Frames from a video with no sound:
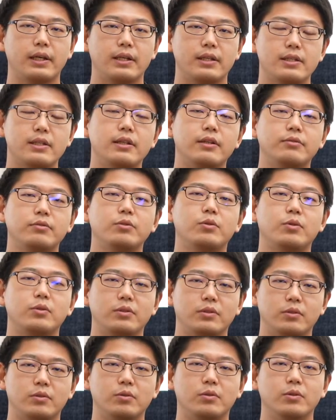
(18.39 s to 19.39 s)

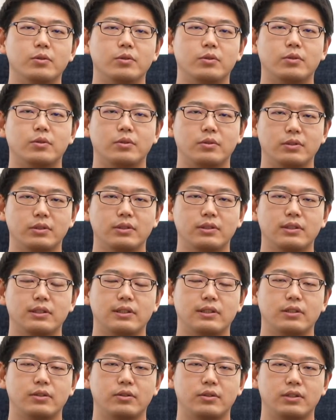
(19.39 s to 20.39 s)
セルフトークのコントロール
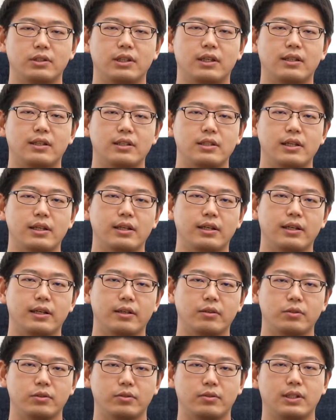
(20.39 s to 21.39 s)
そして前回
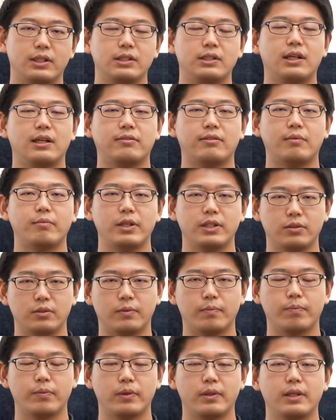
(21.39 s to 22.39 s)
ご紹介したアファメーション